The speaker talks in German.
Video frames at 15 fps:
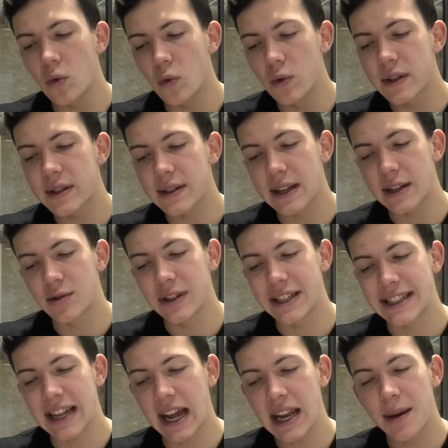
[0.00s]
und
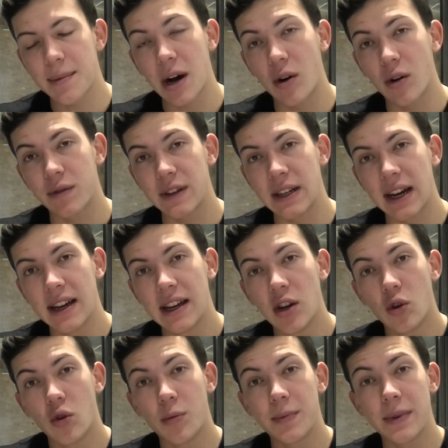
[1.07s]
natürlich dann aber auch wieder,
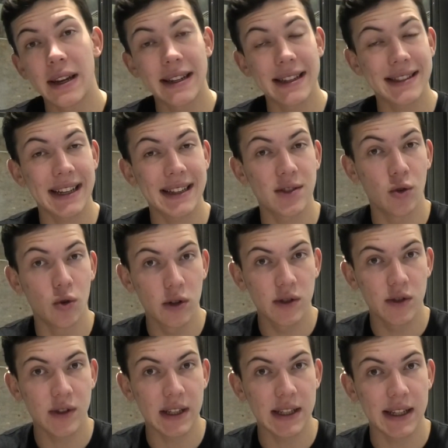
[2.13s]
um das Ganze hoch
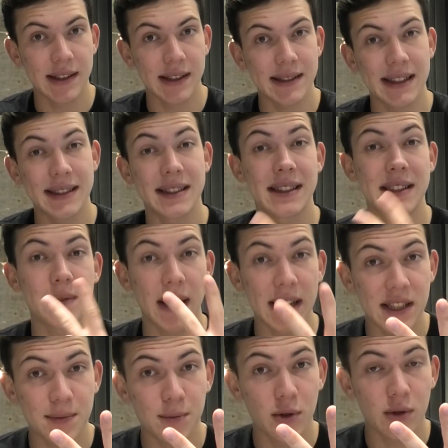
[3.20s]
zu skalieren. Das heißt, dein
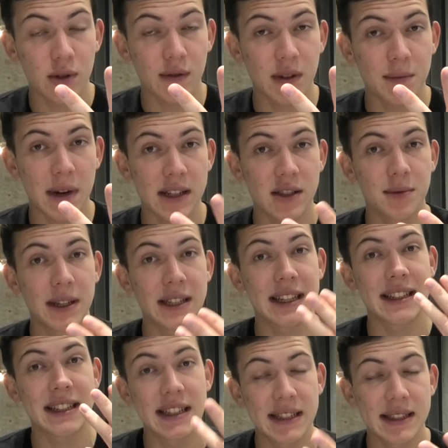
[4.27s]
zweites Produkt auf den Markt zu bringen,
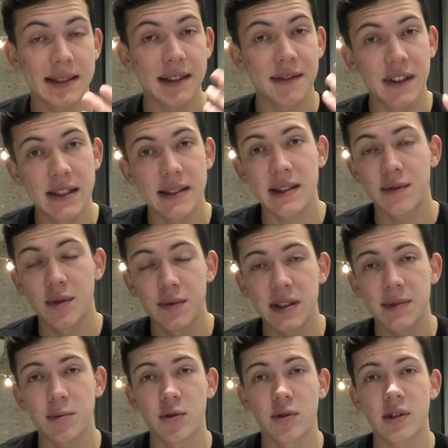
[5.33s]
dein drittes, dein viertes, dein
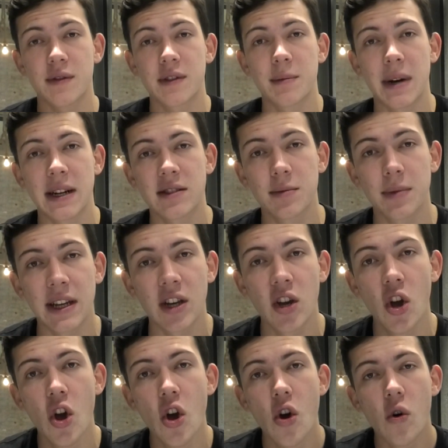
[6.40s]
fünftes Produkt auf den Markt zu bringen
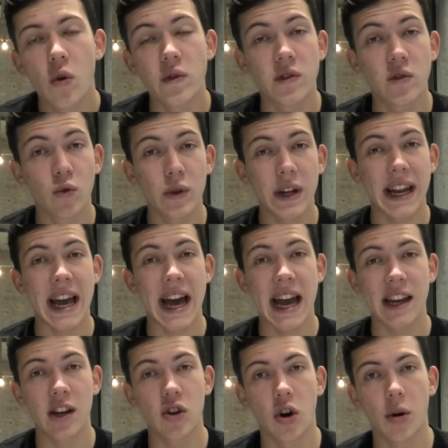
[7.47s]
und so dein
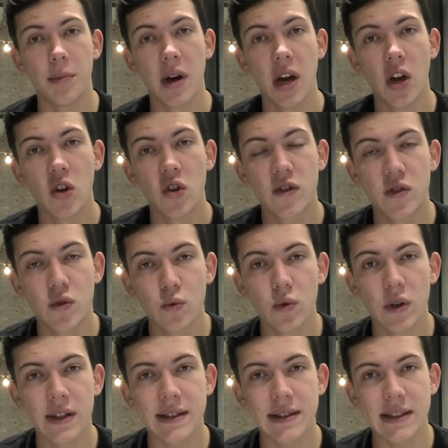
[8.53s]
Einkommen
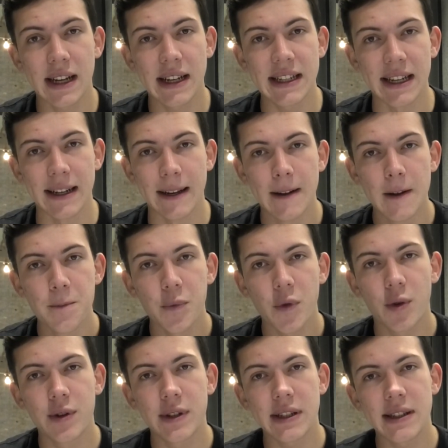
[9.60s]
zu skalieren.
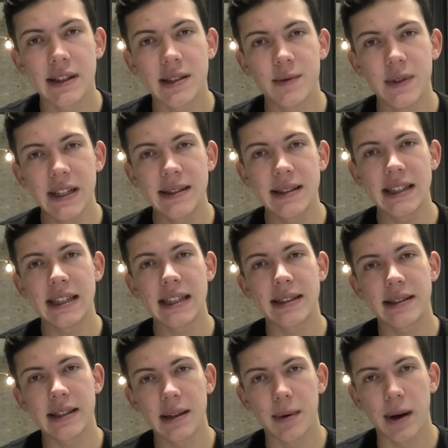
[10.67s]
Und das Wichtige
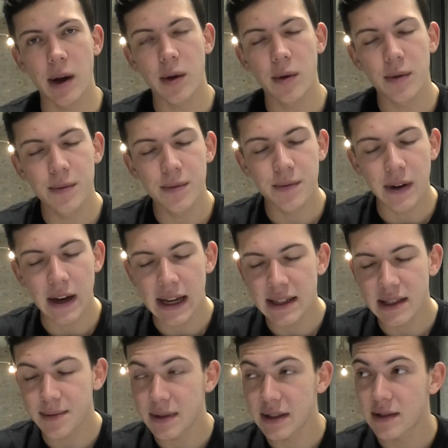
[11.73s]
ist hierbei,
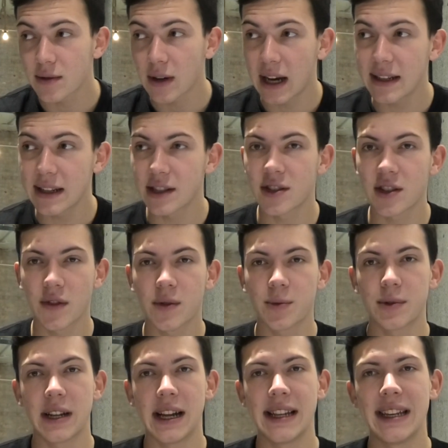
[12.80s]
verhältnismäßig zu anderen
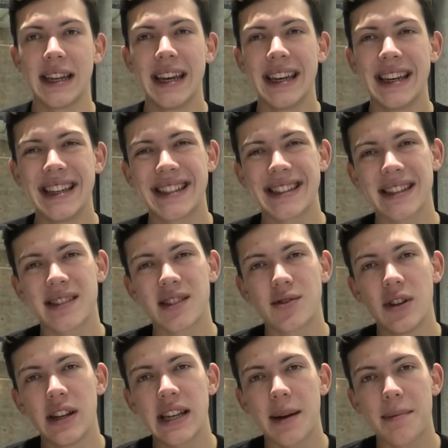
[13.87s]
Geschäftsmodellen, ist das
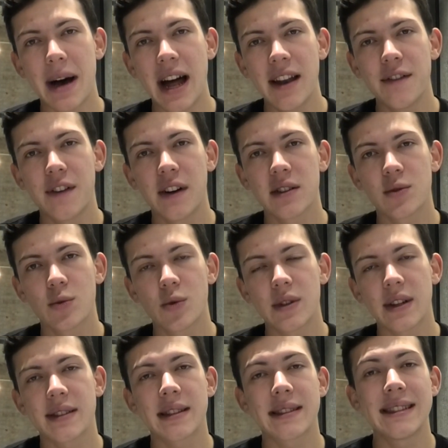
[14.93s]
natürlich am Anfang so,
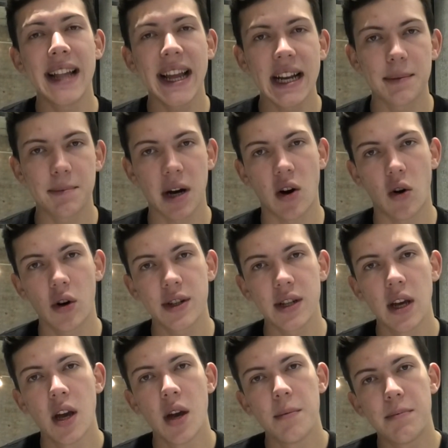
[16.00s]
dass es länger braucht,
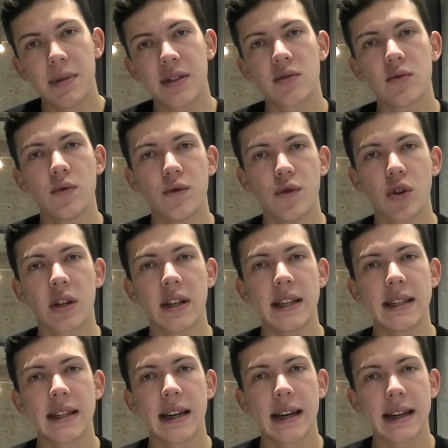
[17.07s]
bis du
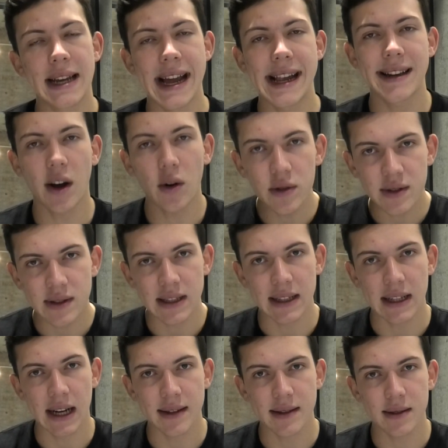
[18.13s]
wirklich Geld rausziehen
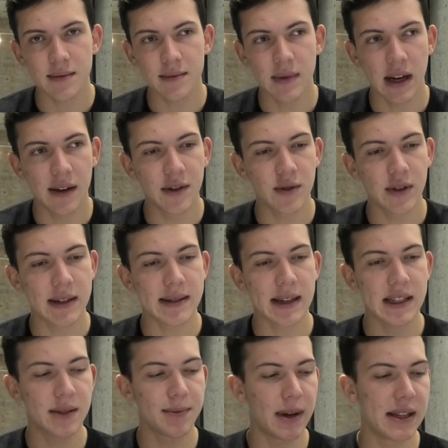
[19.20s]
kannst. Ja, wenn du jetzt,
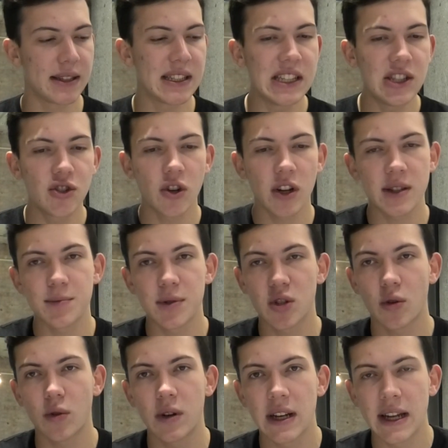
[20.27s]
sage ich mal, T-Shirts
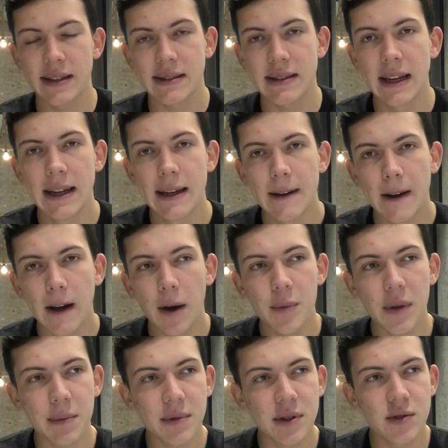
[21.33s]
bedrucken lässt, ja,
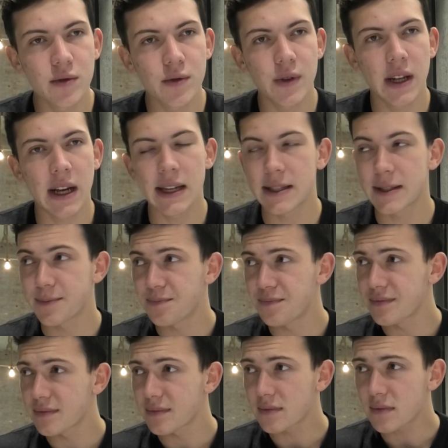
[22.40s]
dann bist du vielleicht
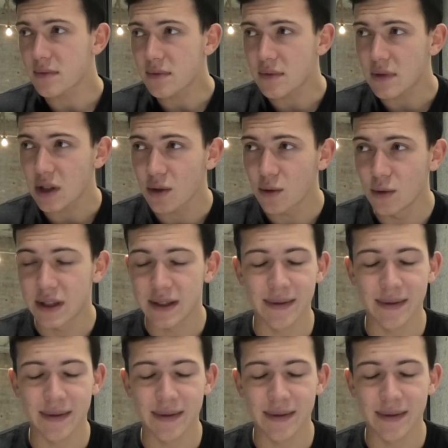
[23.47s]
Gut,